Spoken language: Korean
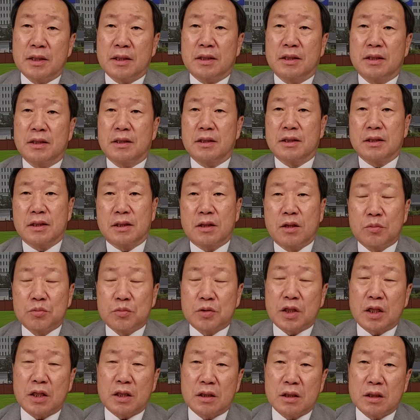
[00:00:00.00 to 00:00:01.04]
그
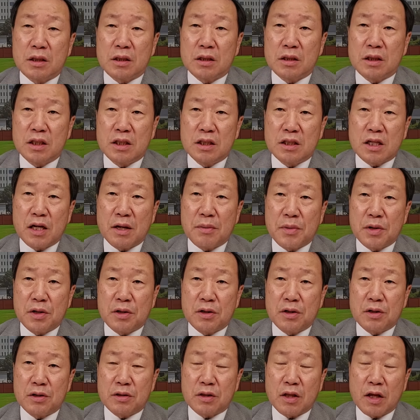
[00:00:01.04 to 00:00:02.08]
검찰은
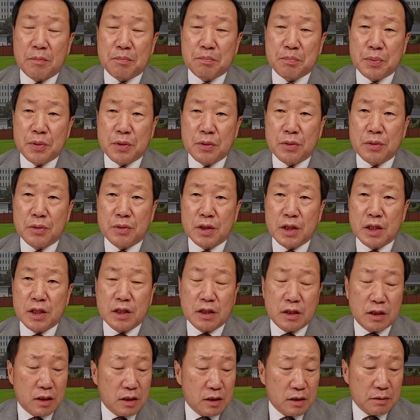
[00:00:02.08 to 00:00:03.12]
이재명
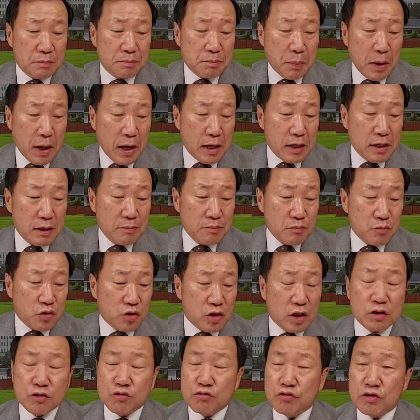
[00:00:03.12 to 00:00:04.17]
대표의 그
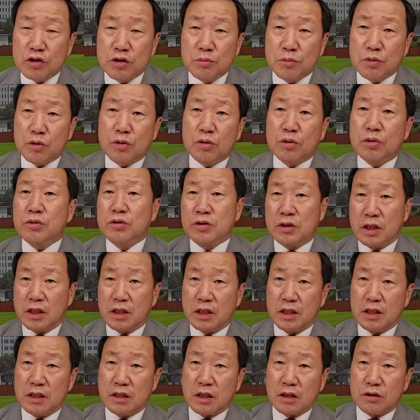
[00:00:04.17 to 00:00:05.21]
배임죄 중심으로
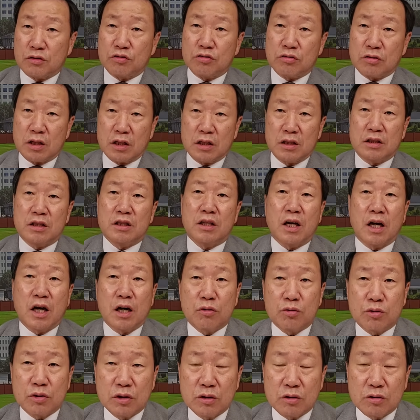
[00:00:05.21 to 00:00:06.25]
이제 일단 수사를
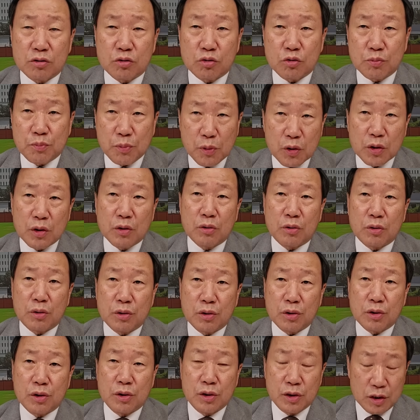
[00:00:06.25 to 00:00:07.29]
진행하고 있는 것으로
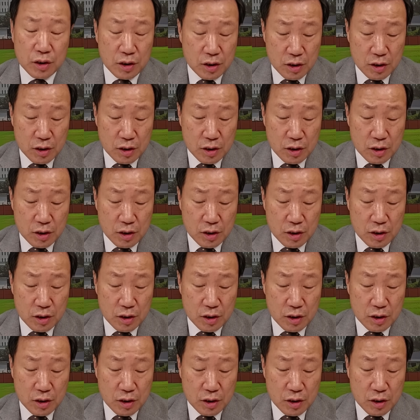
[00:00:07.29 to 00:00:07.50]
보이고